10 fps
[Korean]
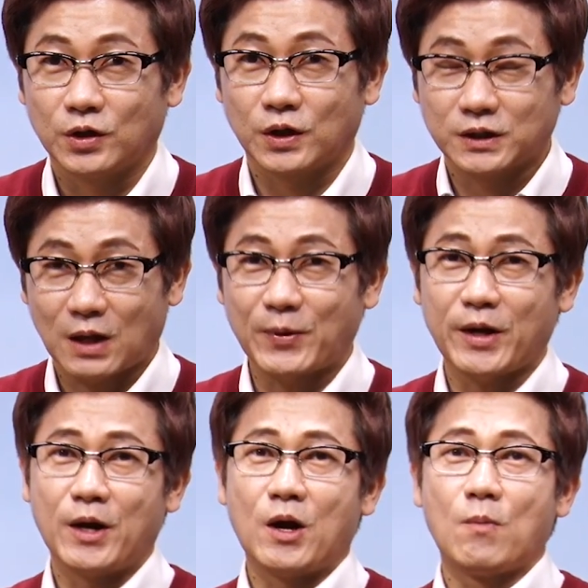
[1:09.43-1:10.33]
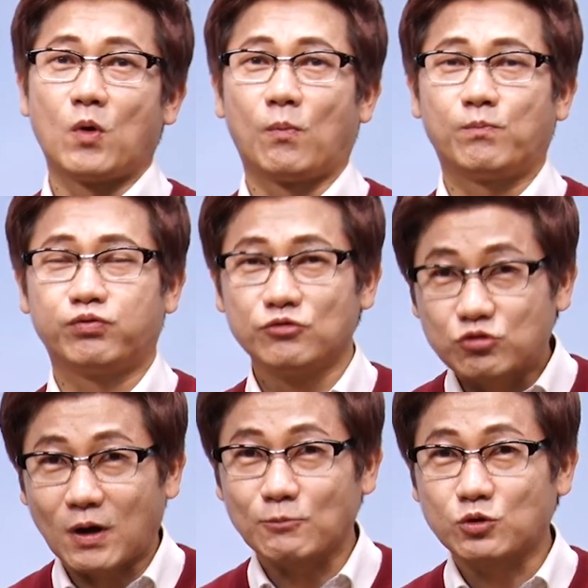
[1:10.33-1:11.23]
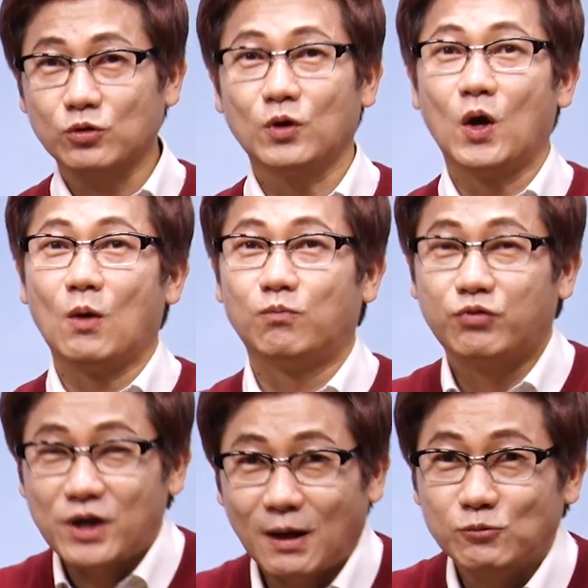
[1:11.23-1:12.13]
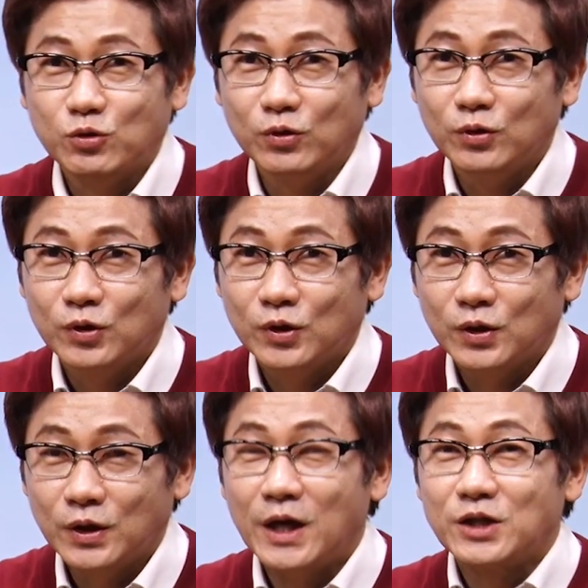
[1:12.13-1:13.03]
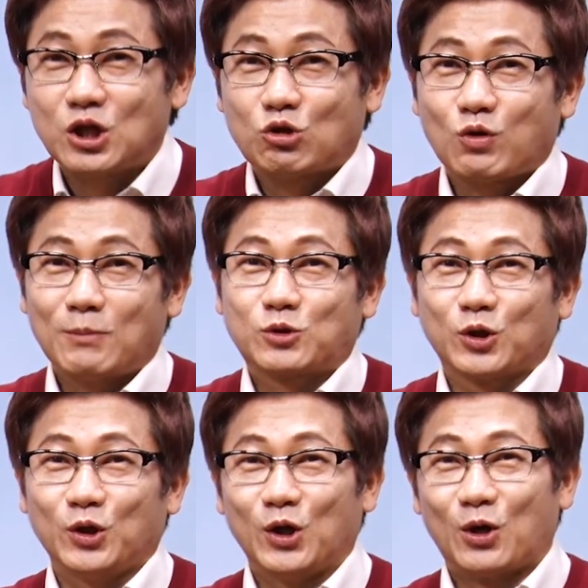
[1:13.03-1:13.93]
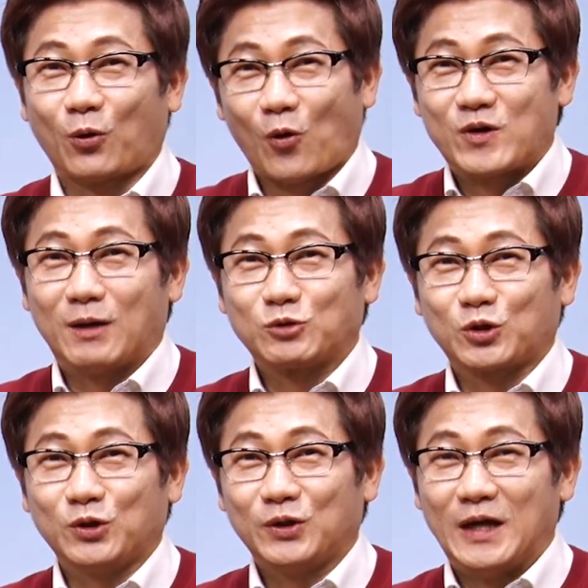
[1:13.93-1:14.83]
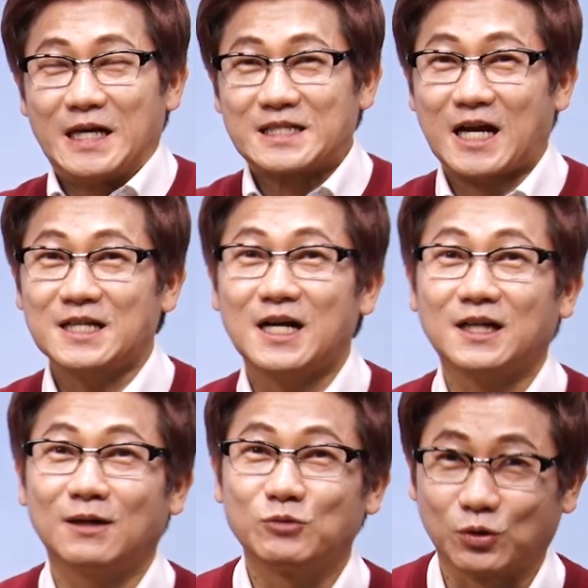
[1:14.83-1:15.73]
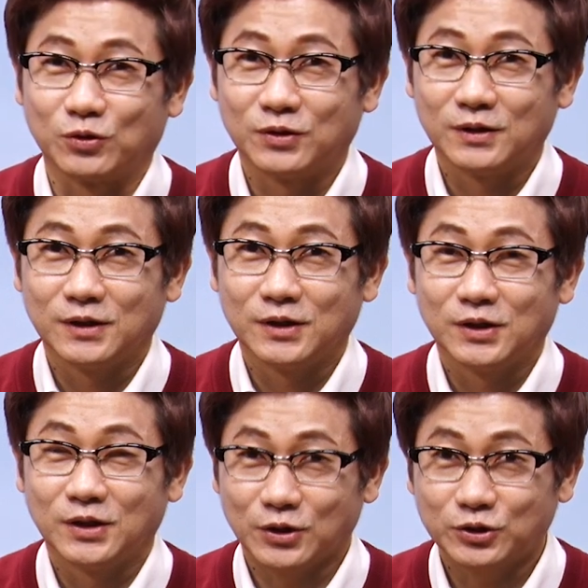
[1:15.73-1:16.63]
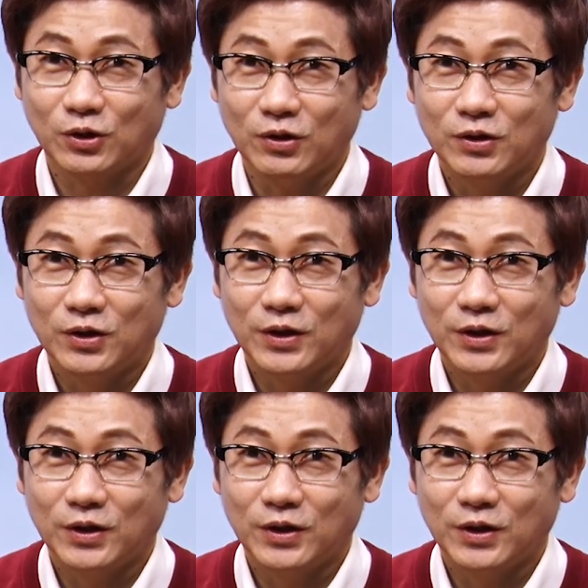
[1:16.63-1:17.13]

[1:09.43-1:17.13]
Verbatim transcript: 그 다음에 뭐 분수함수, 무리함수, 지수함수, 로그함수, 삼각함수 그죠?